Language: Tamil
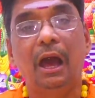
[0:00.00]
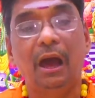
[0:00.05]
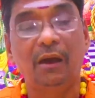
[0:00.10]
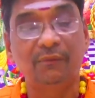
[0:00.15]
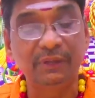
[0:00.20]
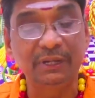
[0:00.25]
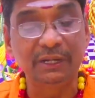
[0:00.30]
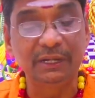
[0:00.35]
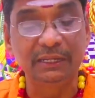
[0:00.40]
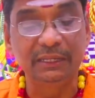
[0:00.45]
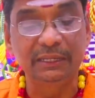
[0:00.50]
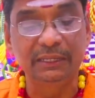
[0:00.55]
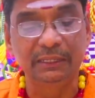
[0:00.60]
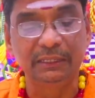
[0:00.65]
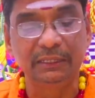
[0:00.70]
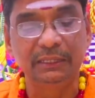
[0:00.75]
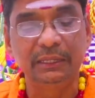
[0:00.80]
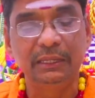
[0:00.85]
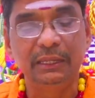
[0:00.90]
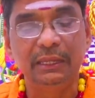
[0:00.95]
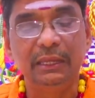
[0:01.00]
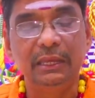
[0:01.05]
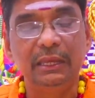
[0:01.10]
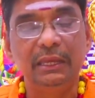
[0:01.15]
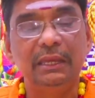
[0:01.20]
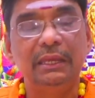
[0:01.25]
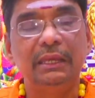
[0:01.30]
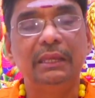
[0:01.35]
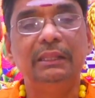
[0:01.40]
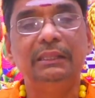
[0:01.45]
அவர்களுக்கு
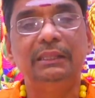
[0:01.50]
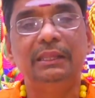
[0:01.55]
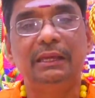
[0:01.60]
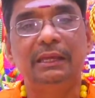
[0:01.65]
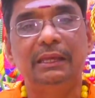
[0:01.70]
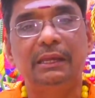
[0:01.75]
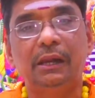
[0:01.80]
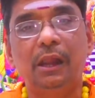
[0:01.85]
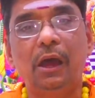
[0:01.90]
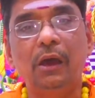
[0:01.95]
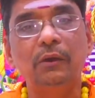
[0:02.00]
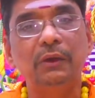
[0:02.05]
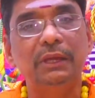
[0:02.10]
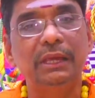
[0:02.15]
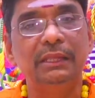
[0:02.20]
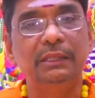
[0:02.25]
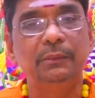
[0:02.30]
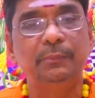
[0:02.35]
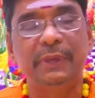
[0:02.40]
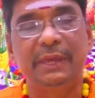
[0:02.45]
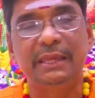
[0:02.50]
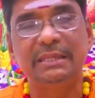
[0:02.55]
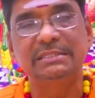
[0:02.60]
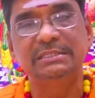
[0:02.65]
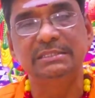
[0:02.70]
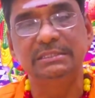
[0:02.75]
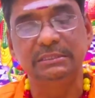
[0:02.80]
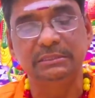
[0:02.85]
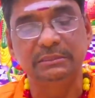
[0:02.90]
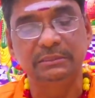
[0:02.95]
இந்த ராகு கேது
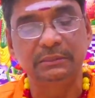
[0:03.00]
பயிற்சி